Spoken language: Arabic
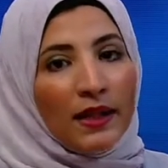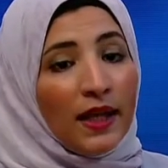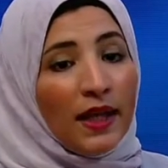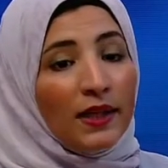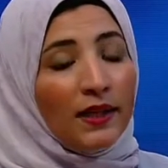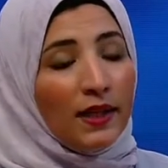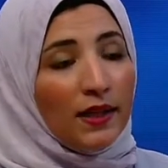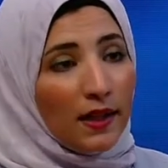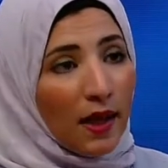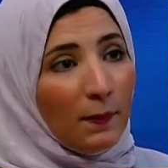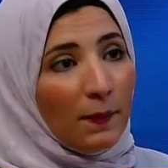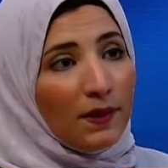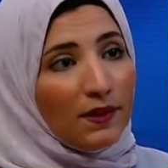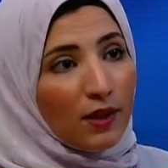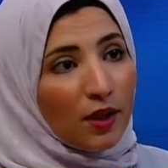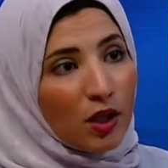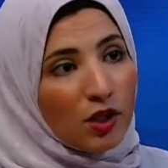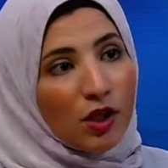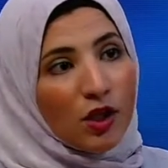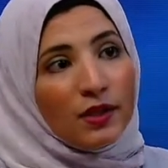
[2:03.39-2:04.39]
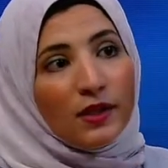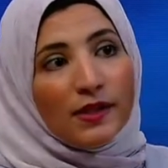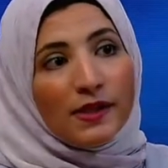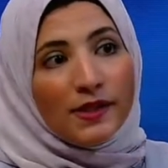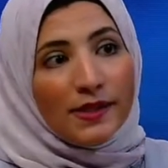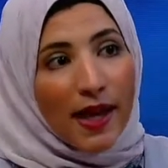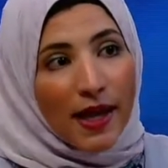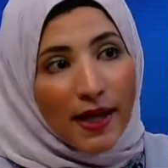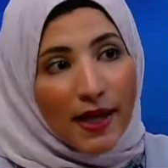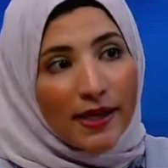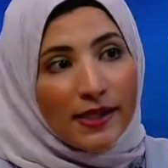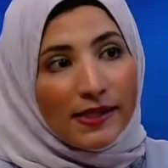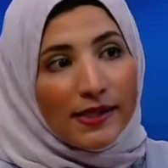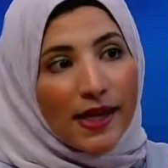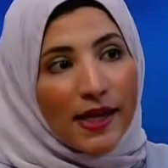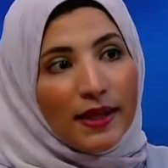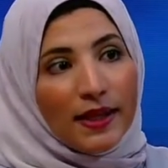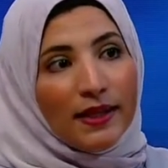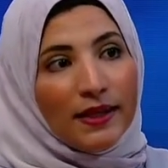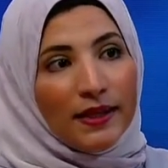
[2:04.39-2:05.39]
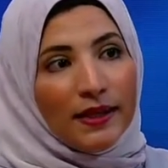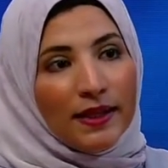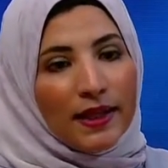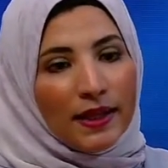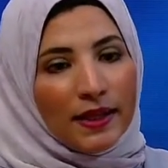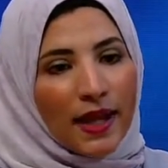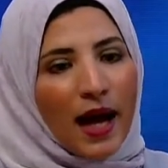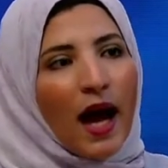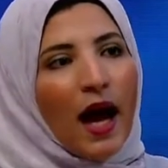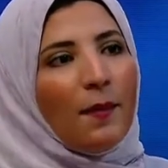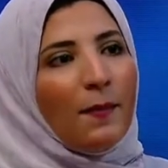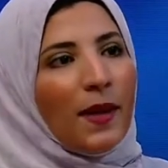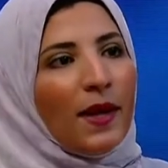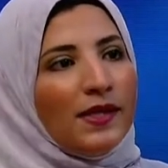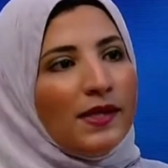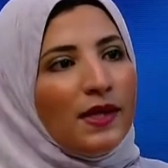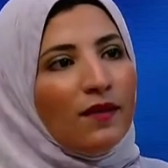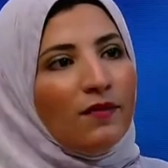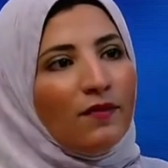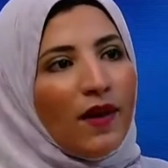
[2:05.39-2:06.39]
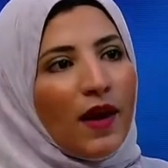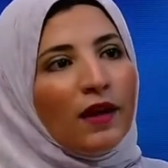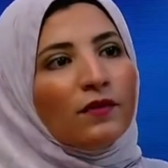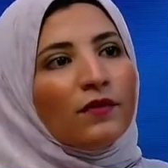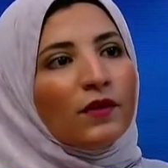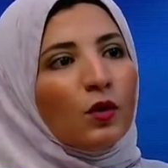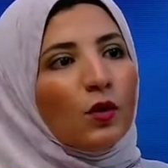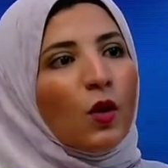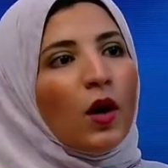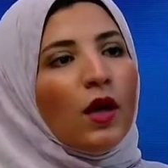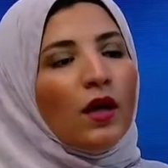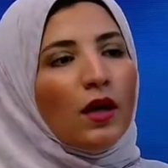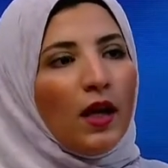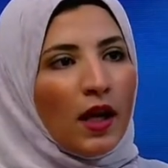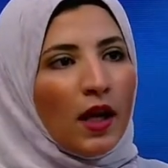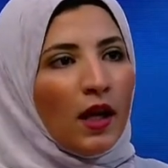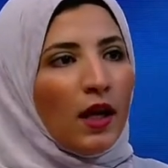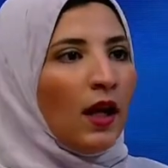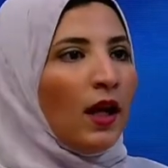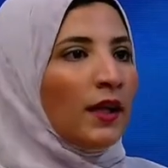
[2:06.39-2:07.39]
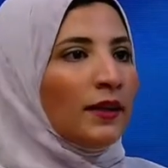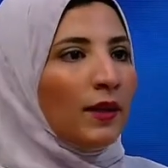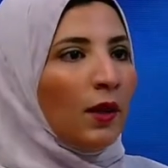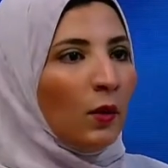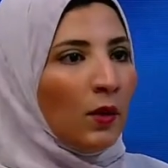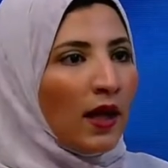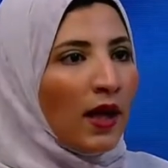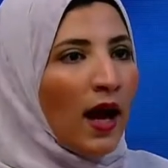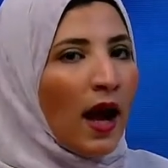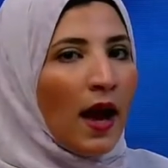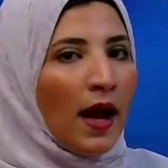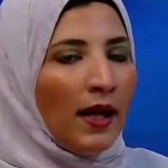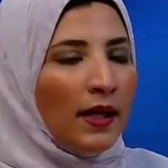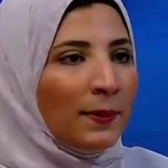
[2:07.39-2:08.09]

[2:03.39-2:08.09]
ان احنا نعمل دراسات ازاي ازاي ندعم هذه الفئات في الدول الدوليه